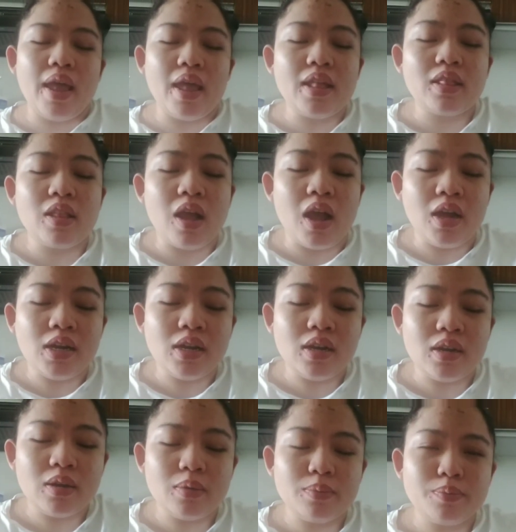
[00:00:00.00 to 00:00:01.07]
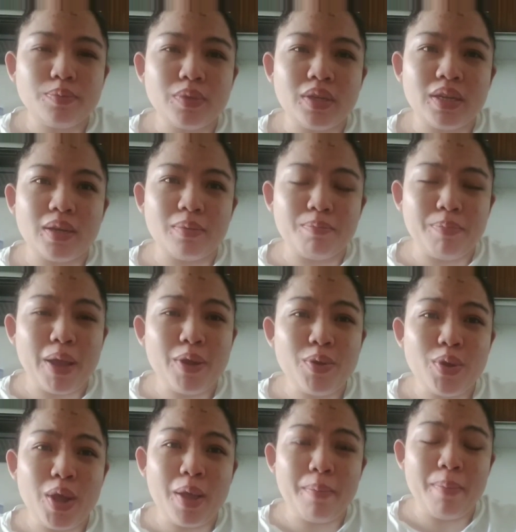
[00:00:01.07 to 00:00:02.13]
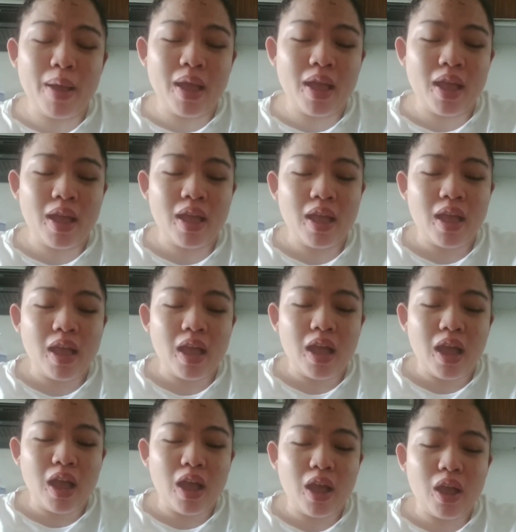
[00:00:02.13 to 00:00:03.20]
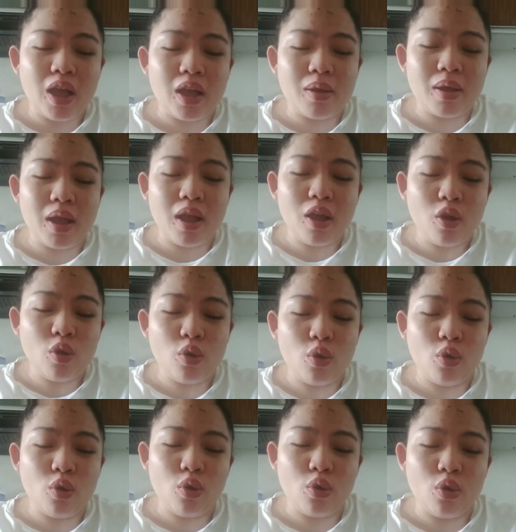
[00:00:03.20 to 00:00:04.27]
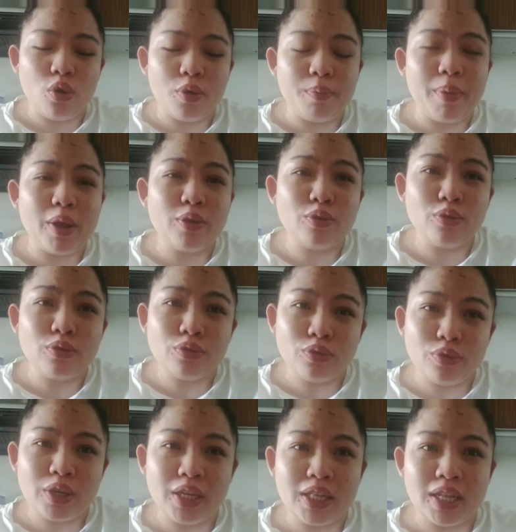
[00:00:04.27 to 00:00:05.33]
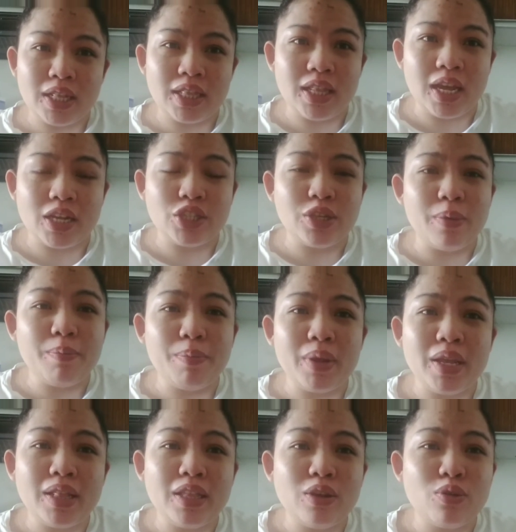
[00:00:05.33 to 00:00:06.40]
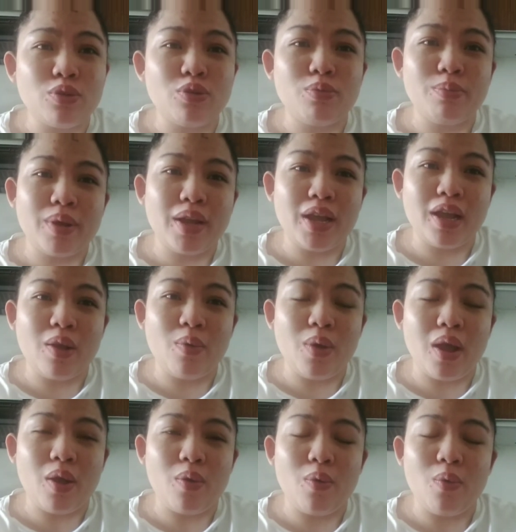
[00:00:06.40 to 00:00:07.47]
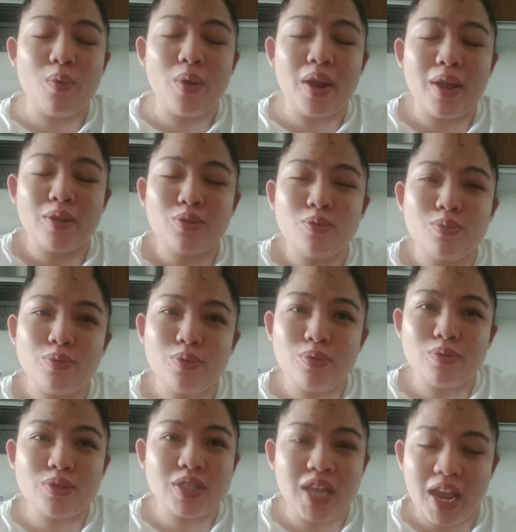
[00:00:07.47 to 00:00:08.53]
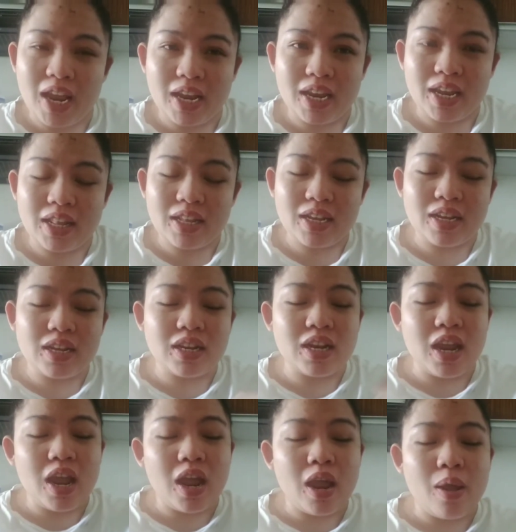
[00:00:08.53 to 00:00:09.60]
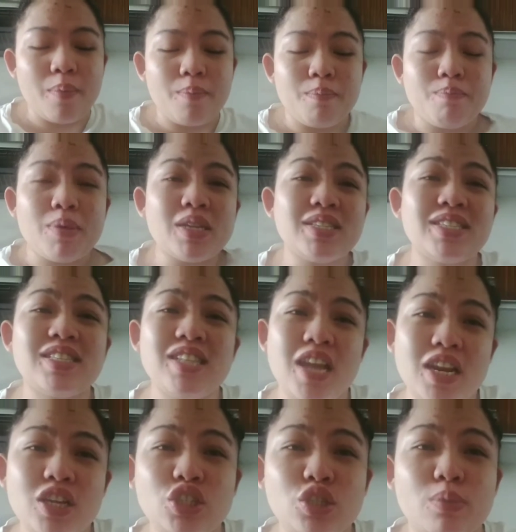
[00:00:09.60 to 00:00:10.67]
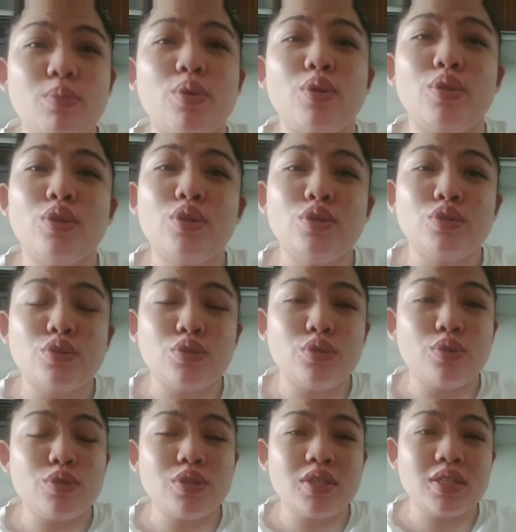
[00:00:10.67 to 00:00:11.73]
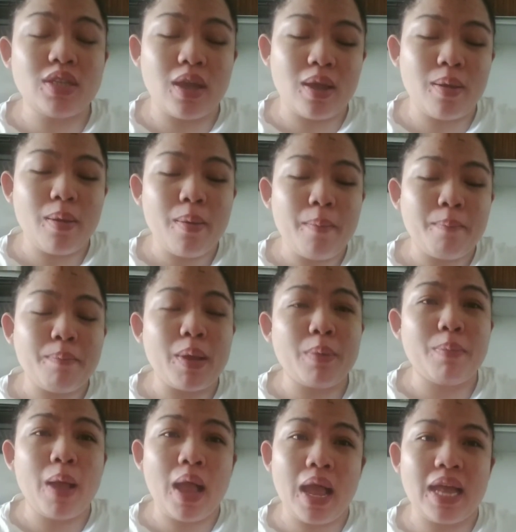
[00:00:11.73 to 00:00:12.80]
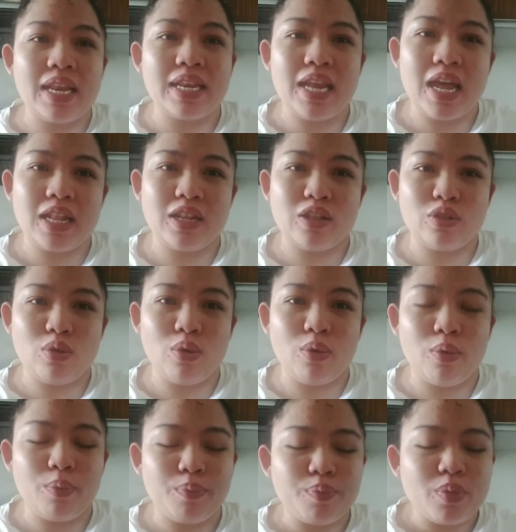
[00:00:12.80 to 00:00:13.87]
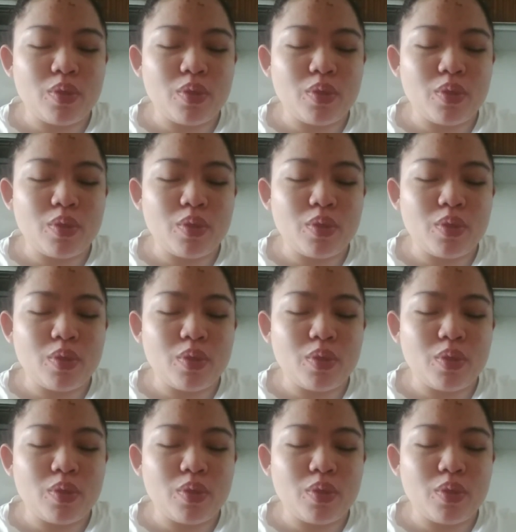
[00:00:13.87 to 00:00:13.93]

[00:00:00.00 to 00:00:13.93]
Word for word: at um, paano nga ba ako or paano ko to hinanda? Syempre hindi ko to magagawa kung walang tumulong sa akin na mas knowledgeable don sa paghahanda nito.